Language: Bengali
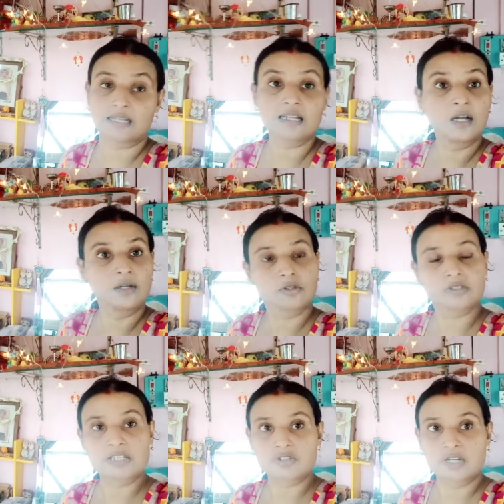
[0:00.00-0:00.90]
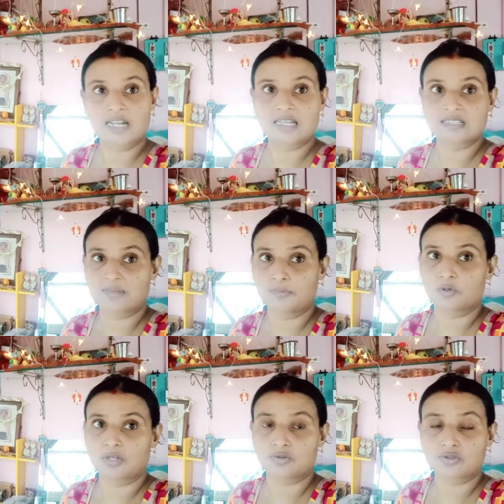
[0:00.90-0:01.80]
তো তিনজনই আজকে পৌনে
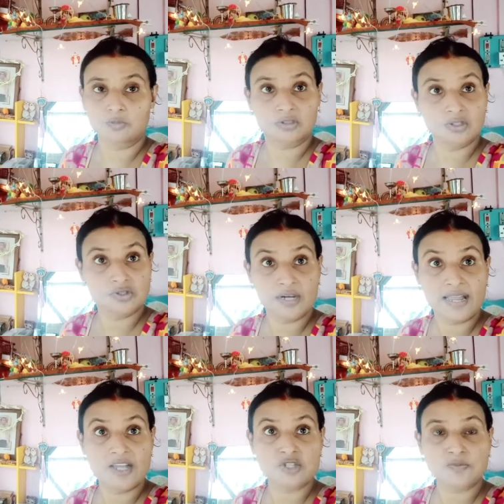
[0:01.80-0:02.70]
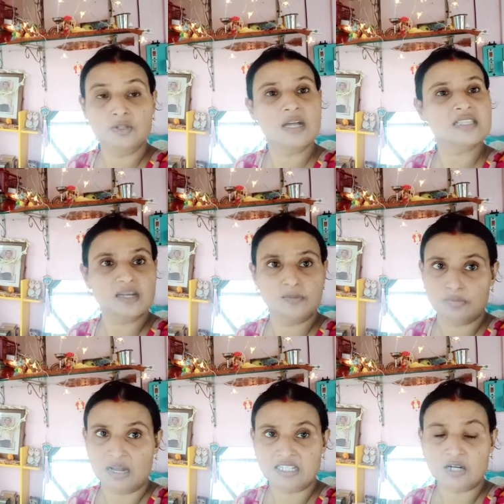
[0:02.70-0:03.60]
দুটোর মধ্যে চলে আসবে তো আজকে আশা
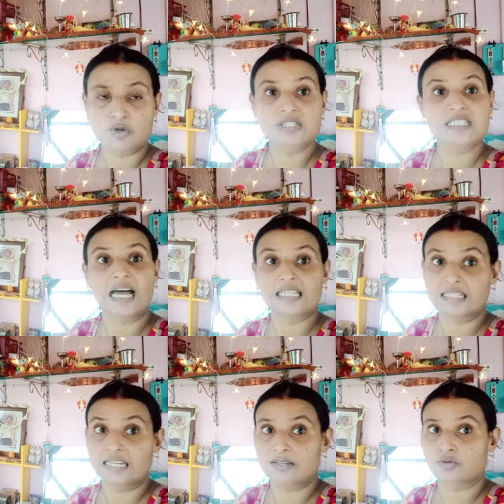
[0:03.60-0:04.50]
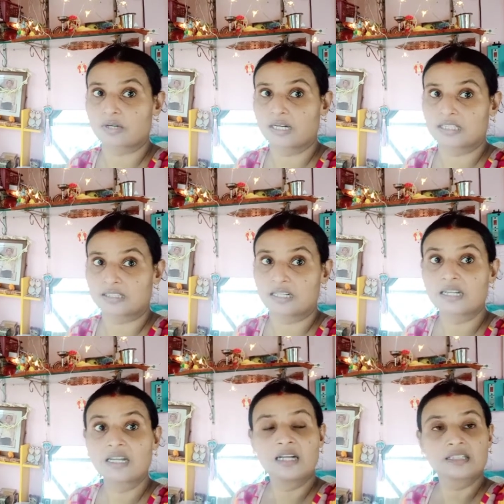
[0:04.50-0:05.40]
করছি তাড়াতাড়ি একটুখানি তাদের
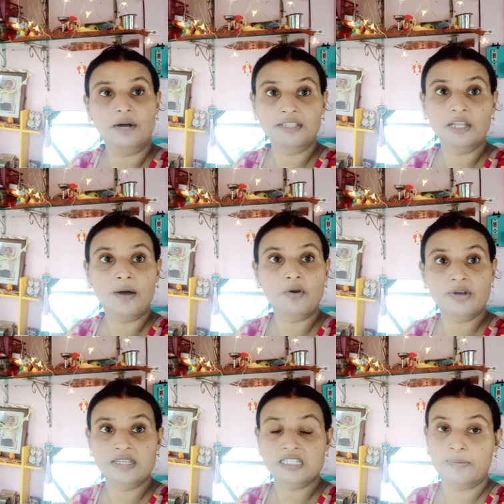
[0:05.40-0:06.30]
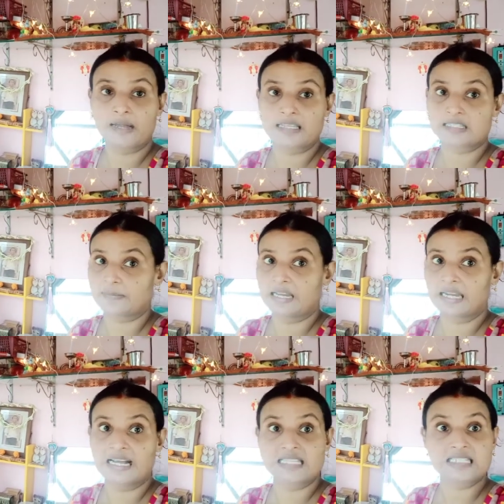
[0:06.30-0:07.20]
খাওয়া দাওয়াও হয়ে যাবে আর আজকে বিকেলে আছে
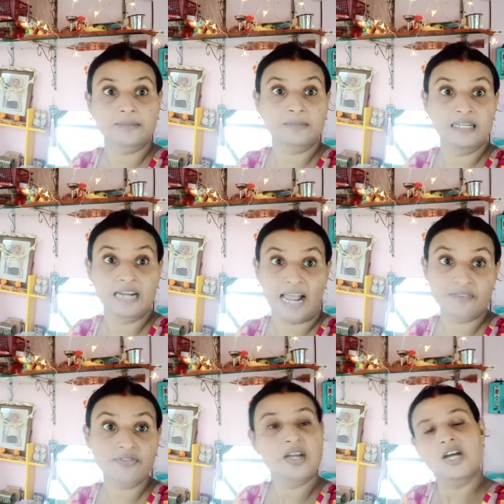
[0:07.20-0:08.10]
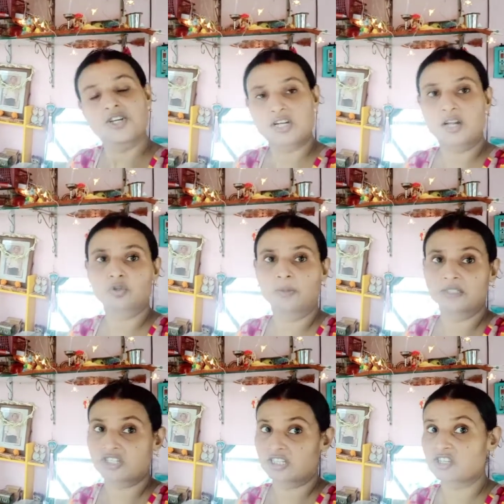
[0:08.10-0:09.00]
আমার লাইফ সেটাও তোমাদের সাথে
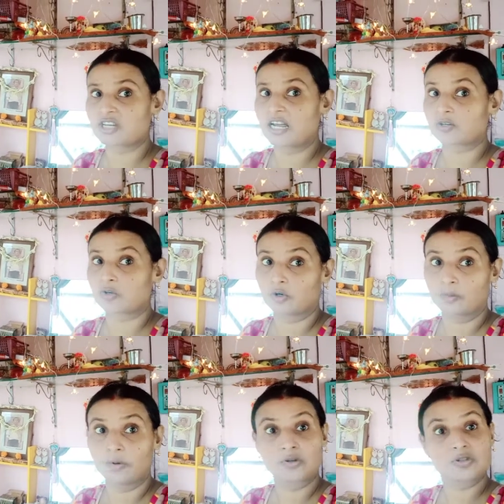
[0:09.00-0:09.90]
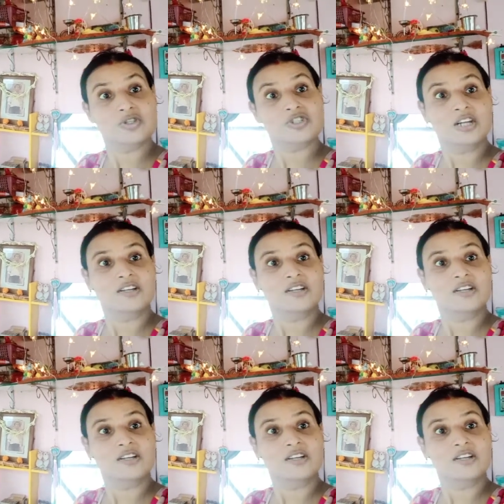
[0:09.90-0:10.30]
শেয়ার করব তো চলো